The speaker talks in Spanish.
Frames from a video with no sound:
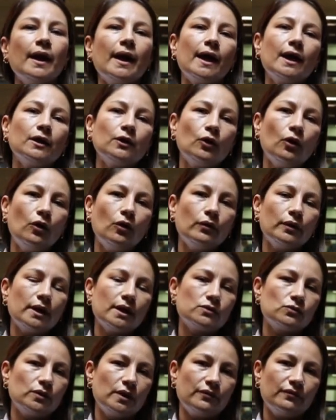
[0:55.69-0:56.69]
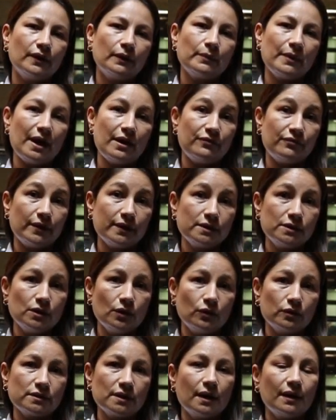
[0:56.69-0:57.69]
El COVID es una enfermedad
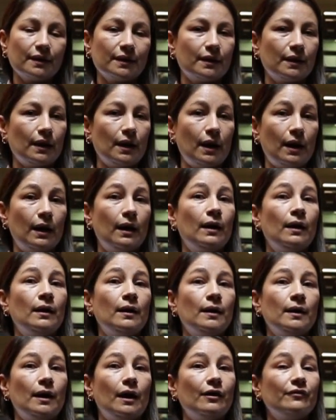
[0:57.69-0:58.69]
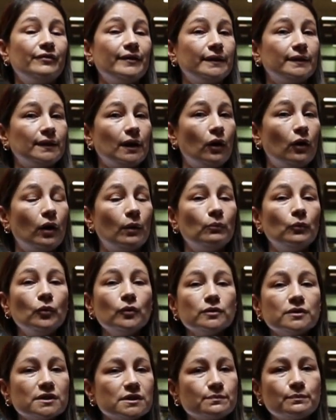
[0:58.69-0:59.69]
infecciosa que ha afectado a
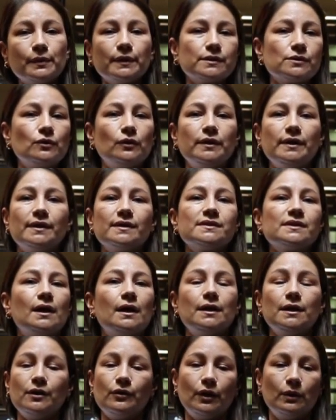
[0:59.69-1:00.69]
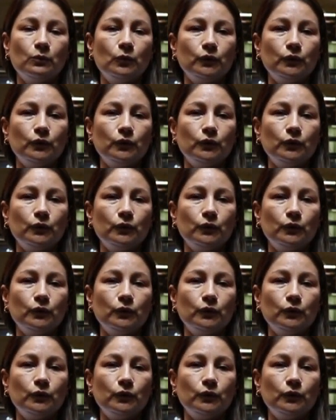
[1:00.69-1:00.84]
muchas personas a nivel